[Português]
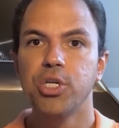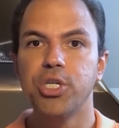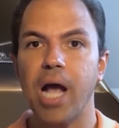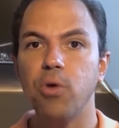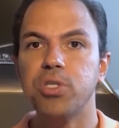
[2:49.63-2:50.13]

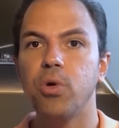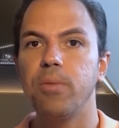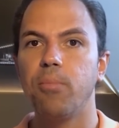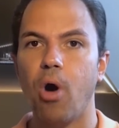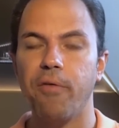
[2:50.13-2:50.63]
Já o
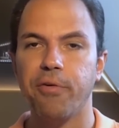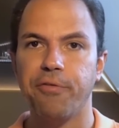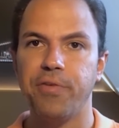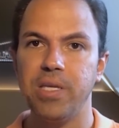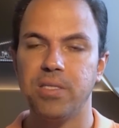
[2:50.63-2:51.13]
seu
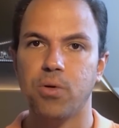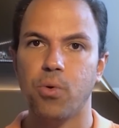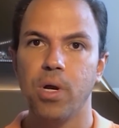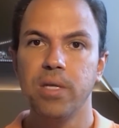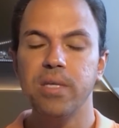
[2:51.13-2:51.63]
imóvel físico,